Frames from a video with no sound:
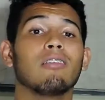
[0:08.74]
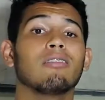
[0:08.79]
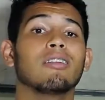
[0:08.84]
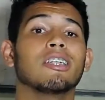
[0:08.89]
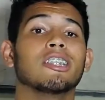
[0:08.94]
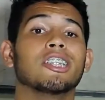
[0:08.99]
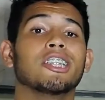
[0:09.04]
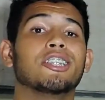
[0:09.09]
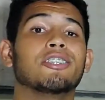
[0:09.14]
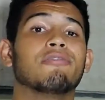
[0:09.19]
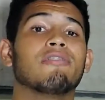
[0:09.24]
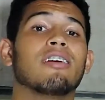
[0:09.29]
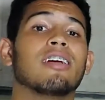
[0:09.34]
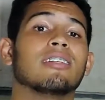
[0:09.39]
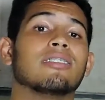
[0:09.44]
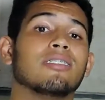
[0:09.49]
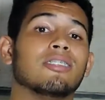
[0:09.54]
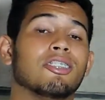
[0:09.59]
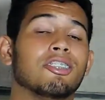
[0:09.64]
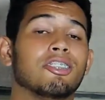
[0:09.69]
Agora a gente
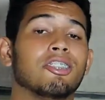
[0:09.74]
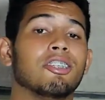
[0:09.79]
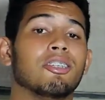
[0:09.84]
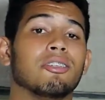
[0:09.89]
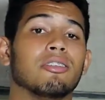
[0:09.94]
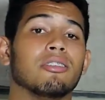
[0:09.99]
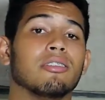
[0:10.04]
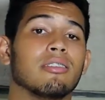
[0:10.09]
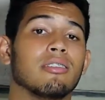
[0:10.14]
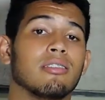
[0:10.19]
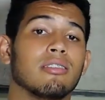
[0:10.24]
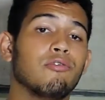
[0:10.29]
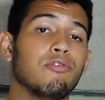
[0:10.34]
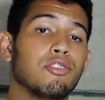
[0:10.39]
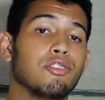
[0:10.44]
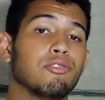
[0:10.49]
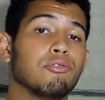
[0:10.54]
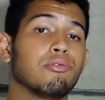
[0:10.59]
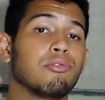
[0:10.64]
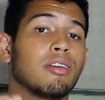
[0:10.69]
vai assistir
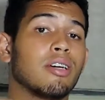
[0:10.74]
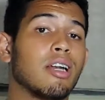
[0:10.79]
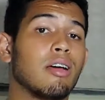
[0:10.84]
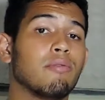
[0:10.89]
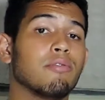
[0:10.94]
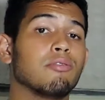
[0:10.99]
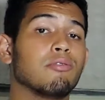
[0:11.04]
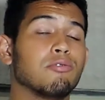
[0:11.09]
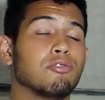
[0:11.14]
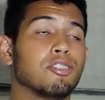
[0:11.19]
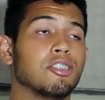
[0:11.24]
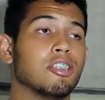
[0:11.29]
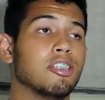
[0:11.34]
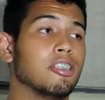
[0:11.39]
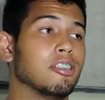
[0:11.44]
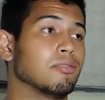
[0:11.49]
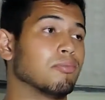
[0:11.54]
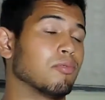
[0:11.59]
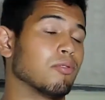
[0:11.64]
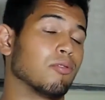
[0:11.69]
um vídeo do canal
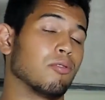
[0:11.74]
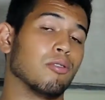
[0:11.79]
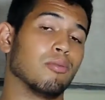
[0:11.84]
Inutilismo.